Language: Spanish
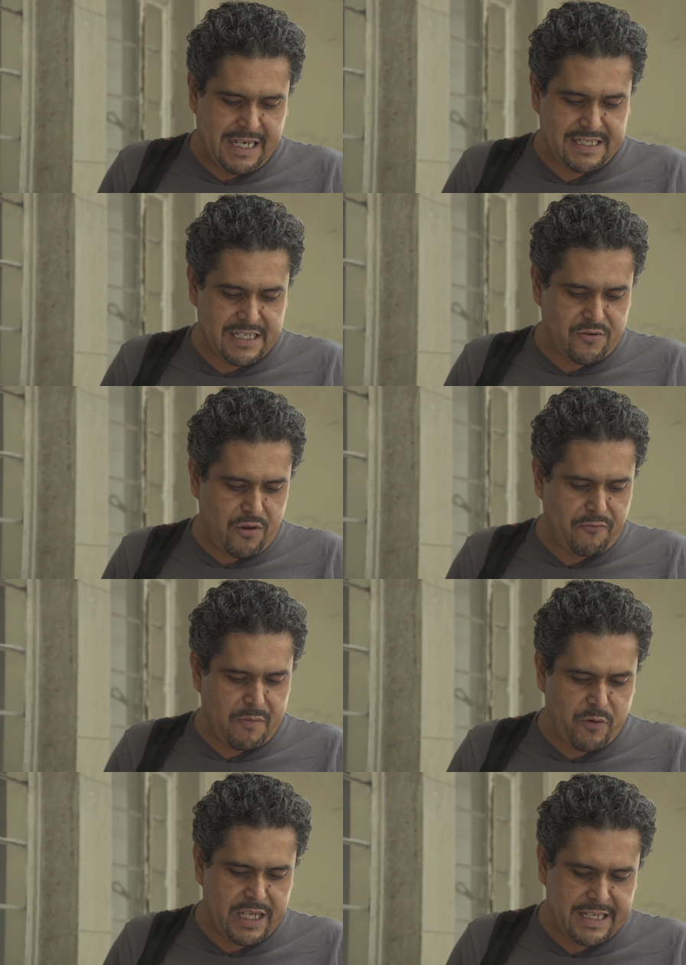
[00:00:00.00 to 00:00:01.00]
Este estudio
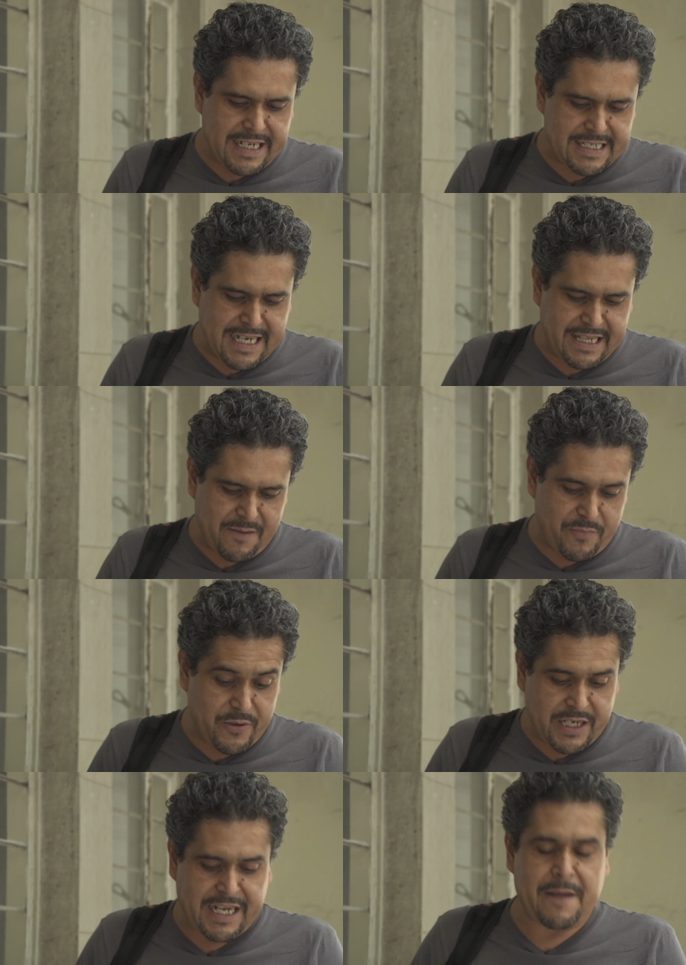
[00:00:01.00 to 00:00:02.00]
fue muy interesante
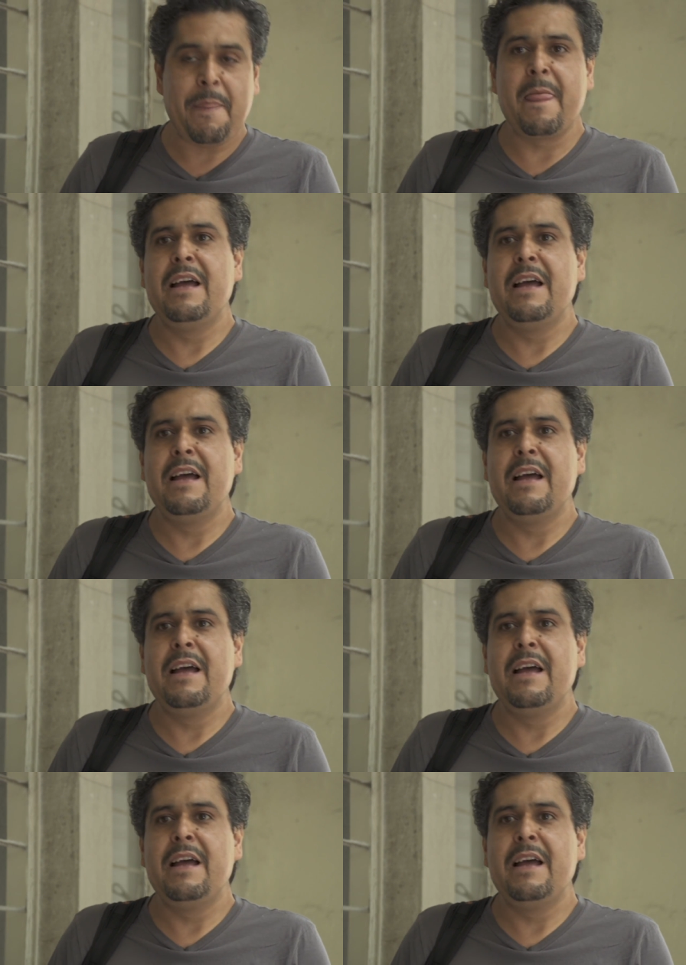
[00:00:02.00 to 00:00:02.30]
porque